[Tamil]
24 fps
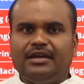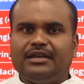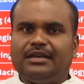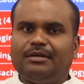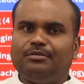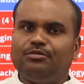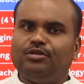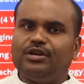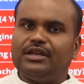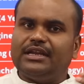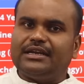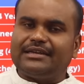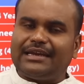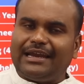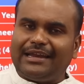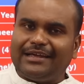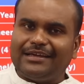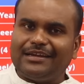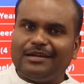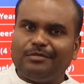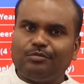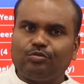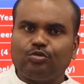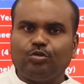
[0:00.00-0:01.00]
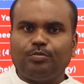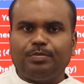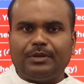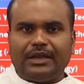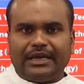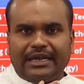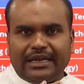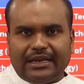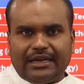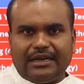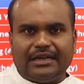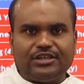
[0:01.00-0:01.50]
நம்மளுடைய டெலகிராம் குரூப்பில்
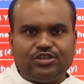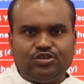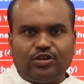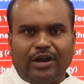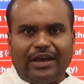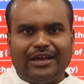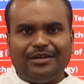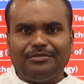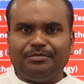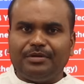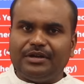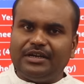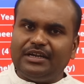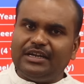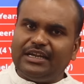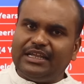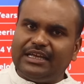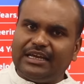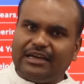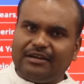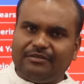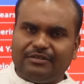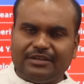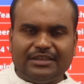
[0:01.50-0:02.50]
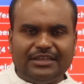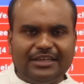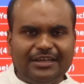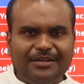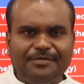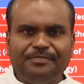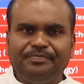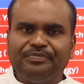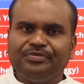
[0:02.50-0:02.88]
ஜாயின் பண்ணிட்டு நீங்கள் வந்து